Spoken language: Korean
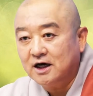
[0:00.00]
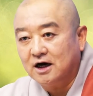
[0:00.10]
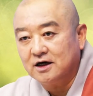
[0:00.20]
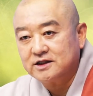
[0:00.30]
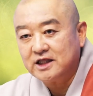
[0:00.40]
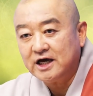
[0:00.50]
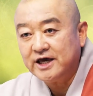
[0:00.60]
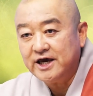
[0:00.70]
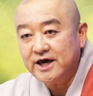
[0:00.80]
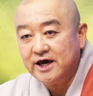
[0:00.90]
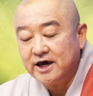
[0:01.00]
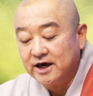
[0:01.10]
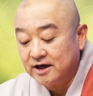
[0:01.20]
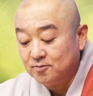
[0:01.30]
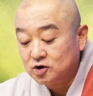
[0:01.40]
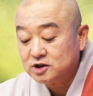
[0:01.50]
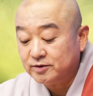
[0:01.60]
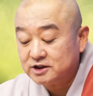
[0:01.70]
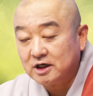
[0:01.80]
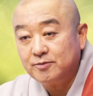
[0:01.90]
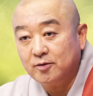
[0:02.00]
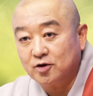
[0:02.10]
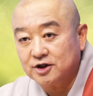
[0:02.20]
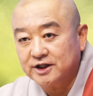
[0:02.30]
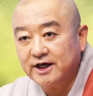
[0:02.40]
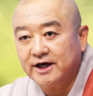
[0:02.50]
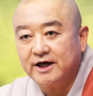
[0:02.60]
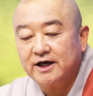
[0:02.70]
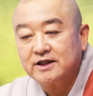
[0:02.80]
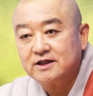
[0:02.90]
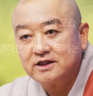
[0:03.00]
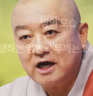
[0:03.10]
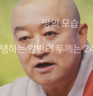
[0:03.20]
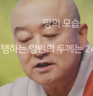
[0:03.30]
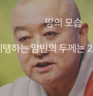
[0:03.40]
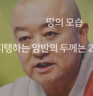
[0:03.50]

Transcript: 어, 땅의 모습을 살펴보는데 땅을